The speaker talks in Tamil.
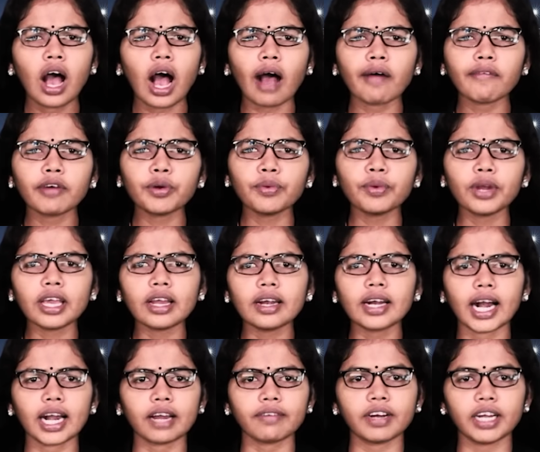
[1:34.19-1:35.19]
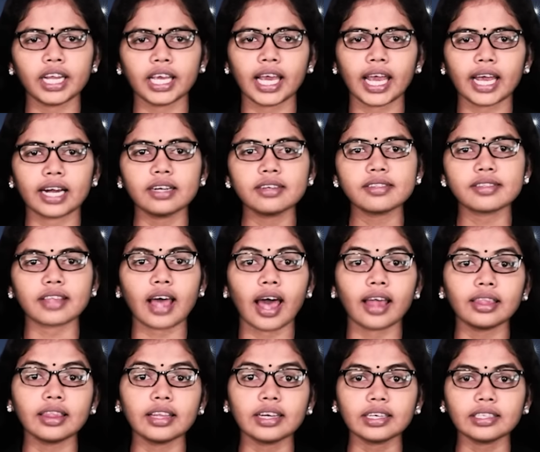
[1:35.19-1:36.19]
அவருடைய நடவடிக்கைகள்
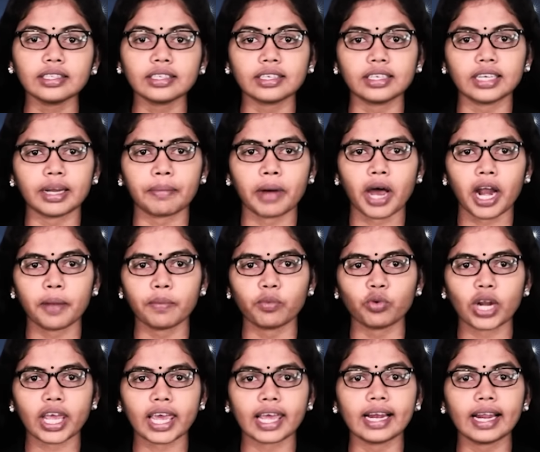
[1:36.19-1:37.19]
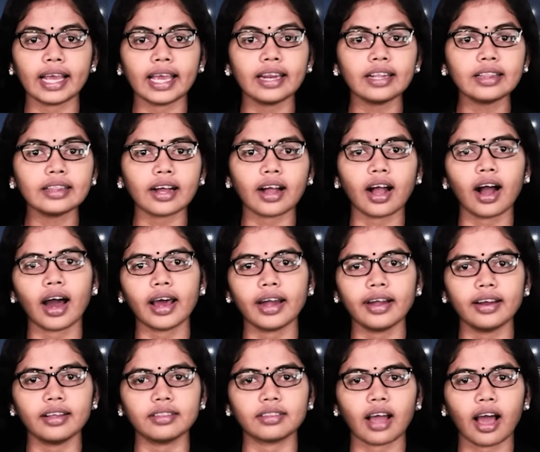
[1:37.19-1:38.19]
சந்தேகத்துக்கிடமான முறையில் இருந்த
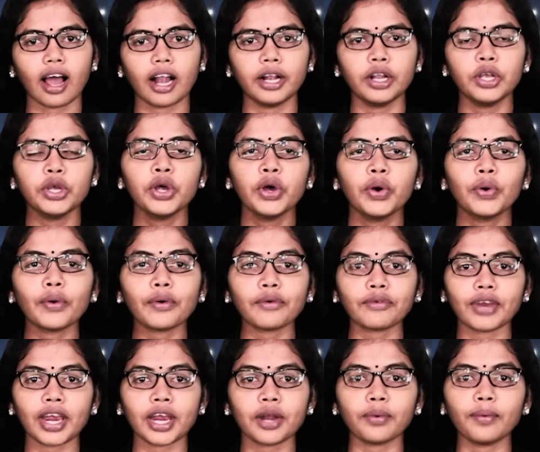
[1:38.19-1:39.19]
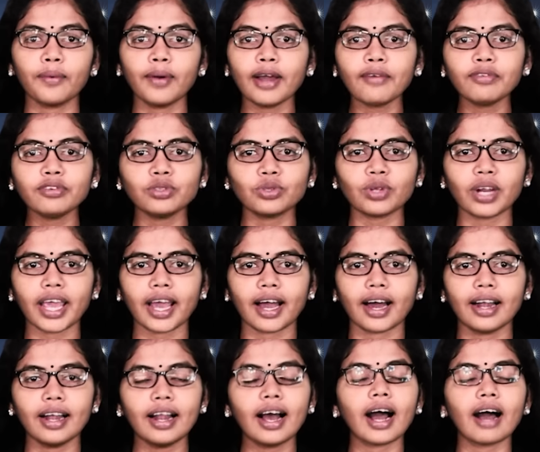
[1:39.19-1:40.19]
காரணத்தால் உக்ரைன்
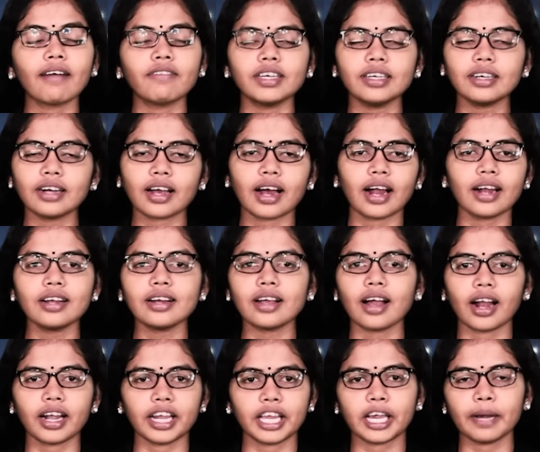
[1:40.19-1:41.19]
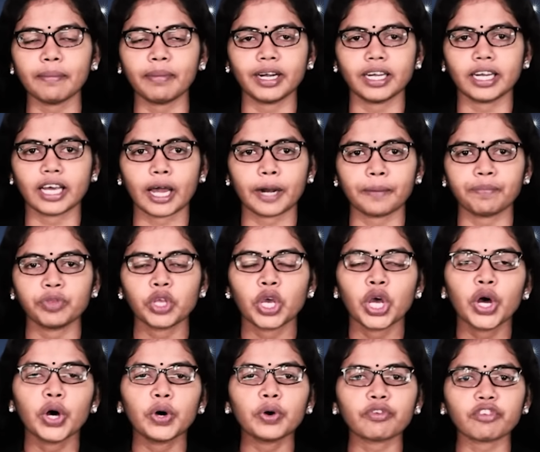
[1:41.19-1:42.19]
உளவுத்துறையால் அவர் கண்காணிக்கப்பட்டார்
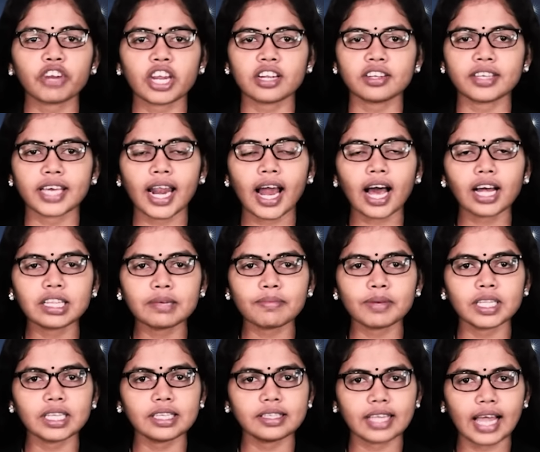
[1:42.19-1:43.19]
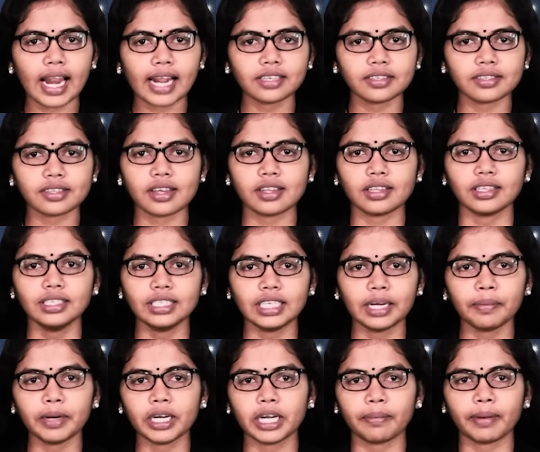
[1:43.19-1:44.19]
உக்ரைன் ஜனாதிபதி ஜெலன்ஸ்கி
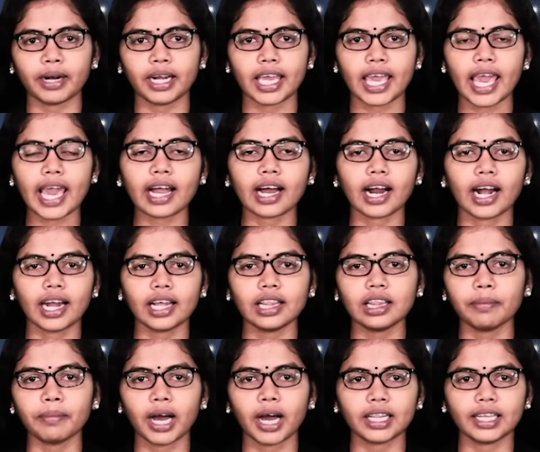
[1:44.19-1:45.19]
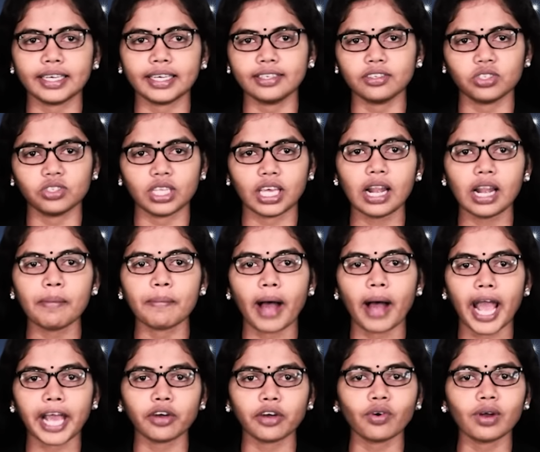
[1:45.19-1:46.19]
திட்டமிட்டபடியே கடந்த மாத இறுதியில்
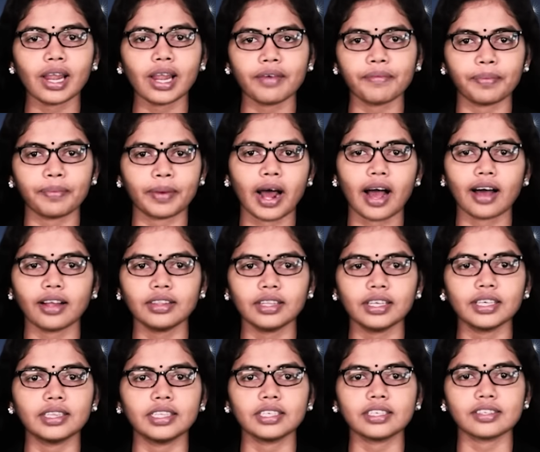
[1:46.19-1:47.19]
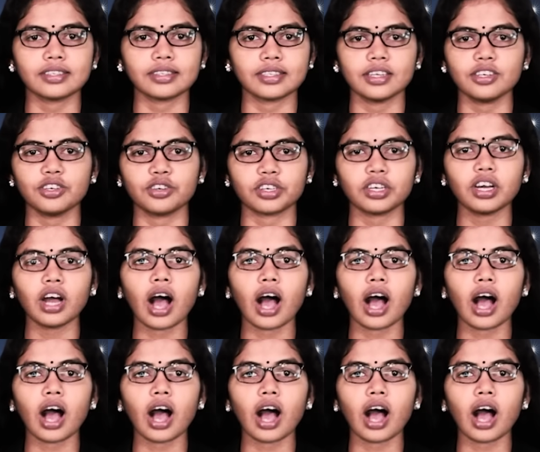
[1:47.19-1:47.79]
மைக்கோலை பிராந்தியத்துக்கு சென்று